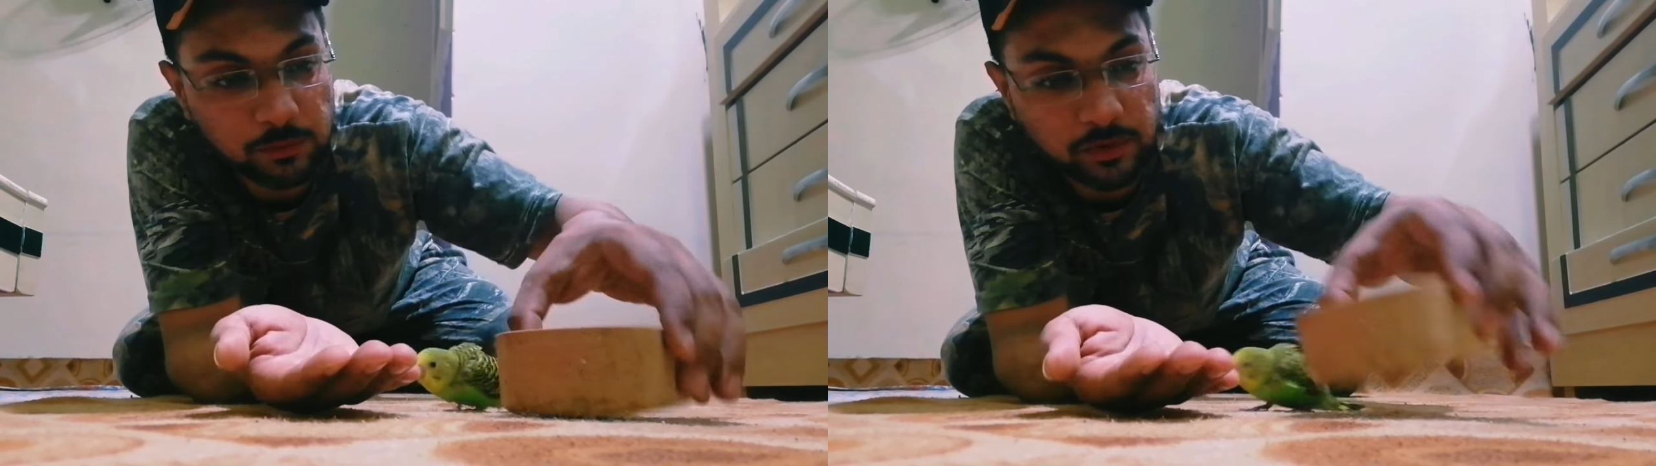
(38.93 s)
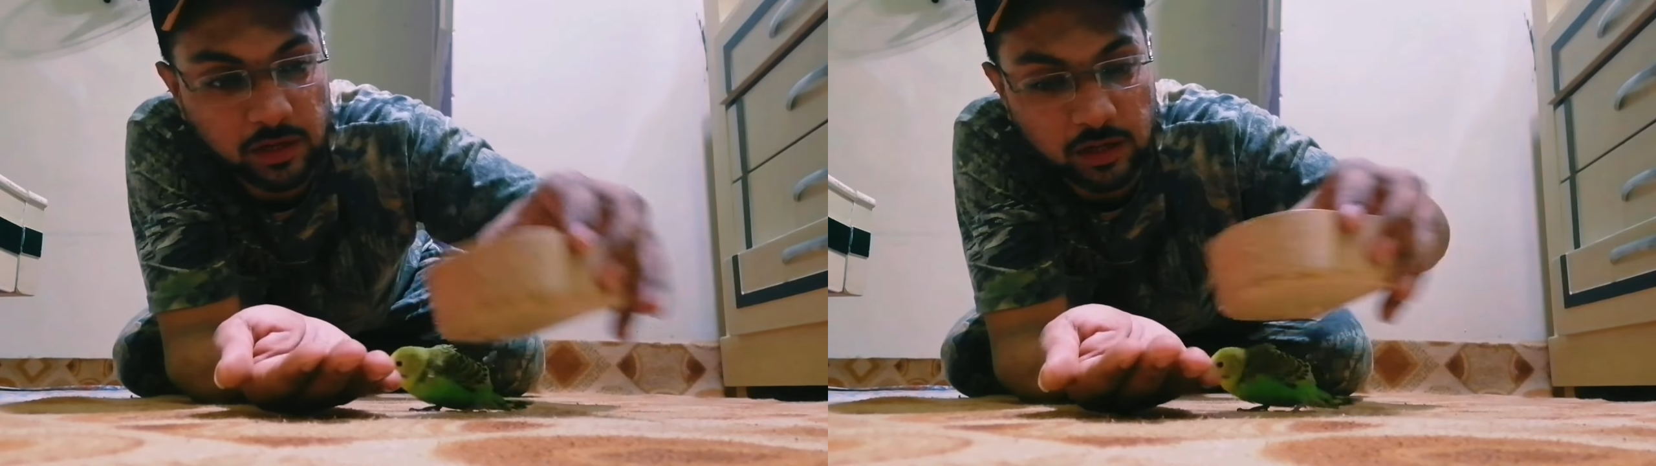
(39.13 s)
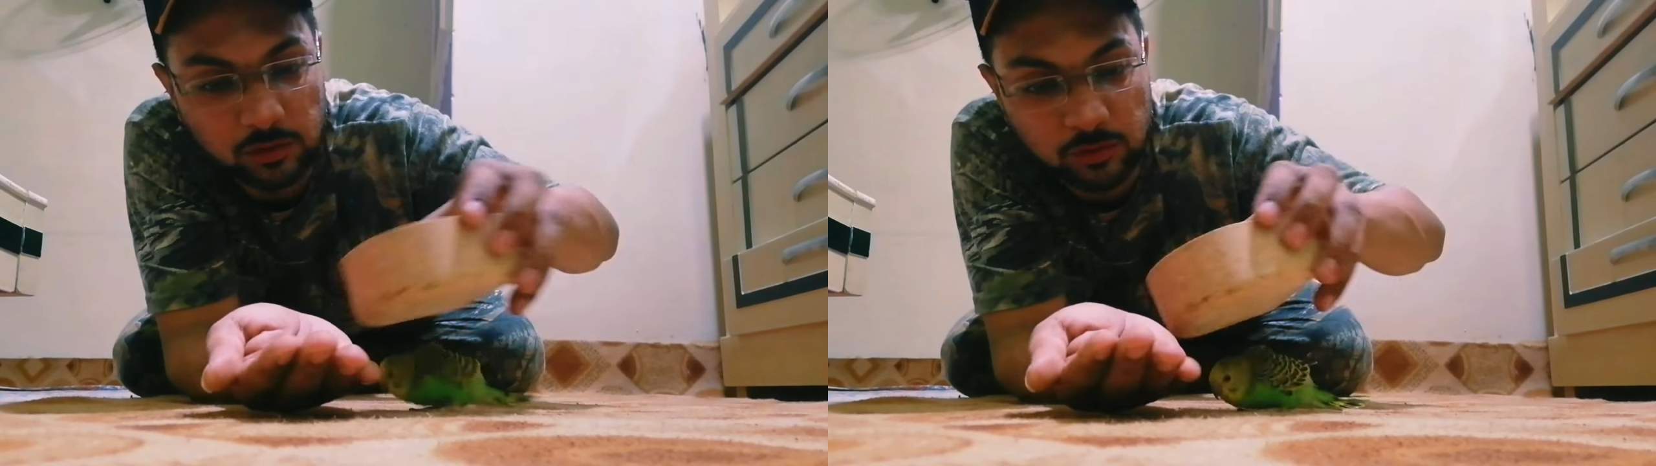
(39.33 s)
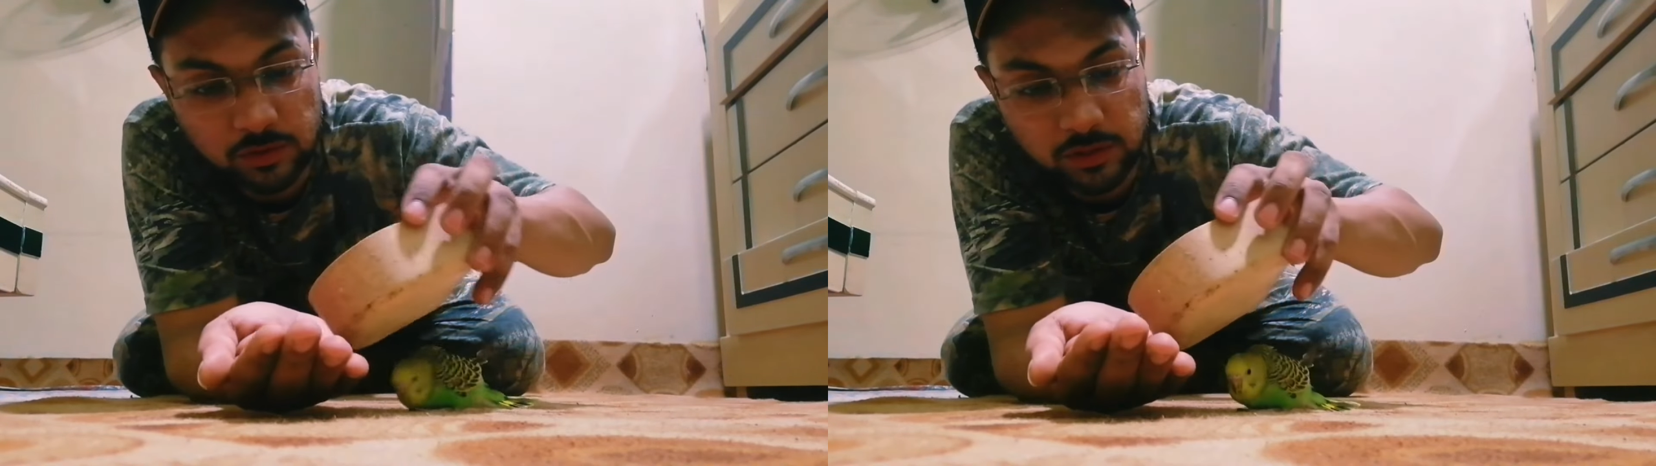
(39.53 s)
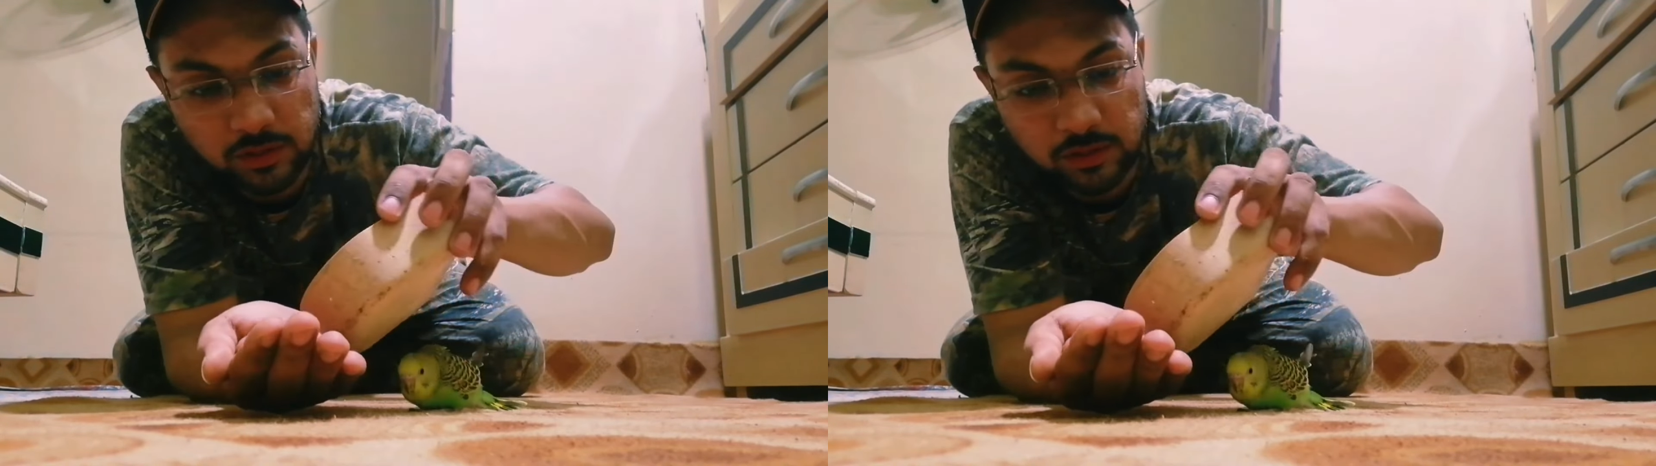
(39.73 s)
हाथ तो
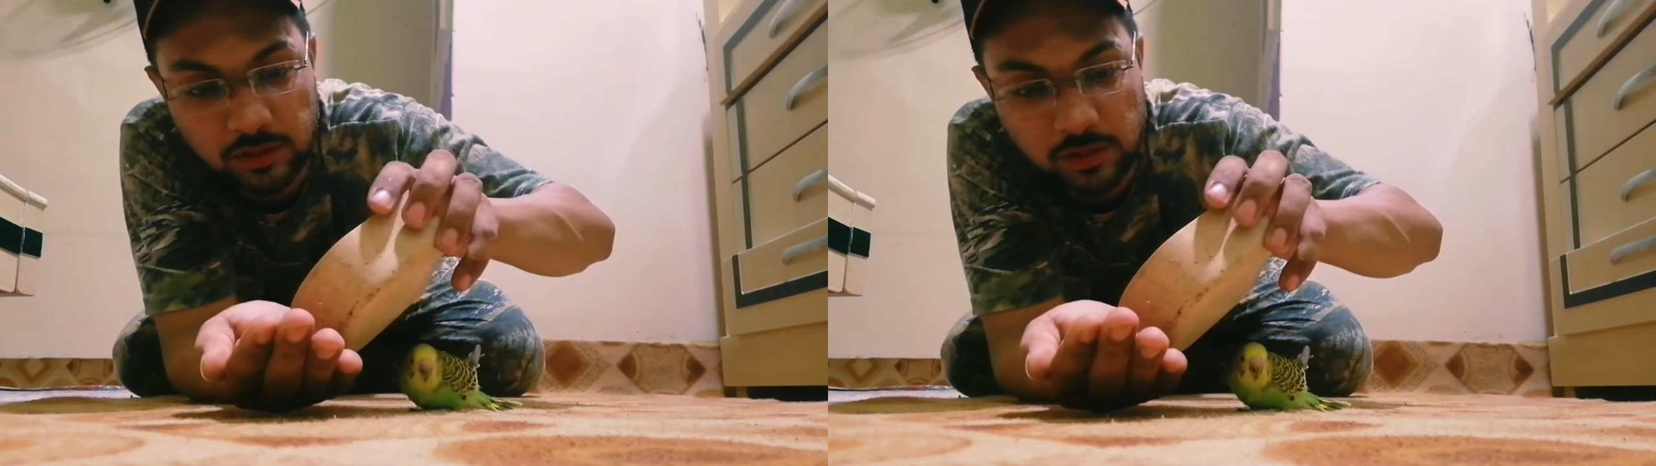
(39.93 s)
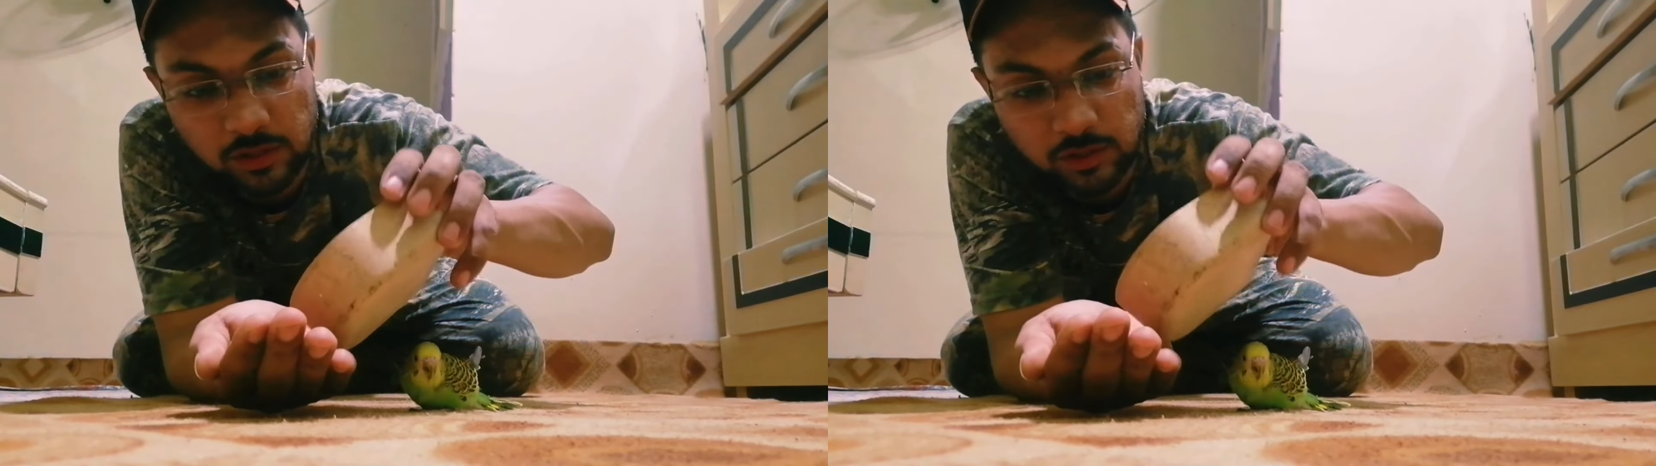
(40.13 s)
खिलाता